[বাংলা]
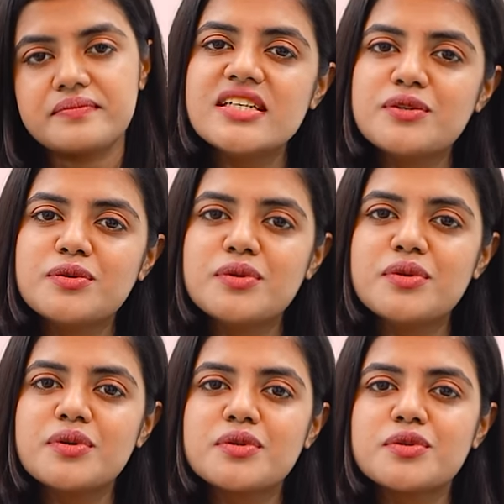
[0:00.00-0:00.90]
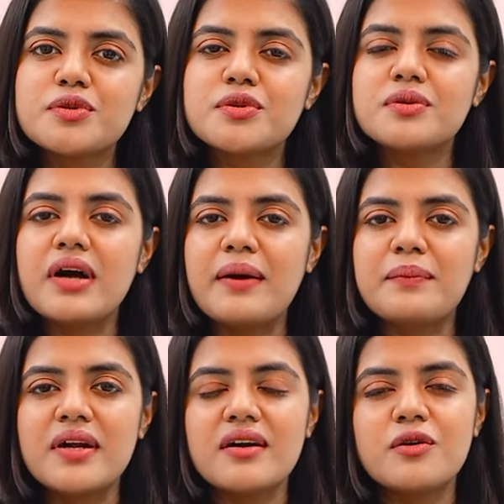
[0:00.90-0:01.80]
সেগুলো তো
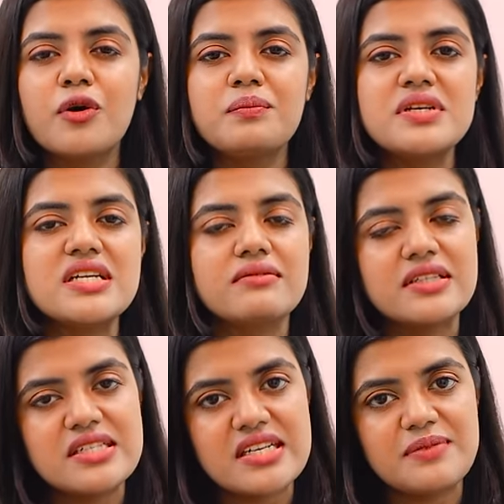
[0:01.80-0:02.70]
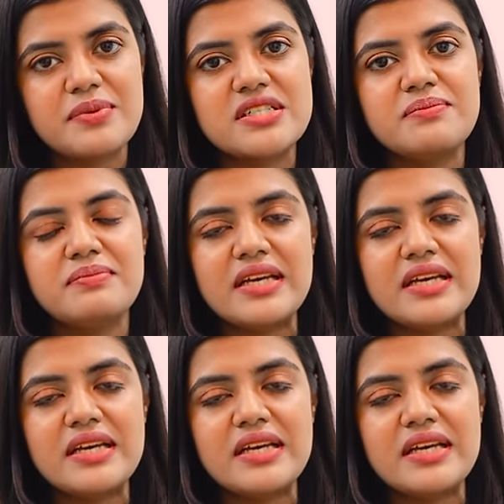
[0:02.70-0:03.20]
আমরা কম বেশি আমাদের চারপাশে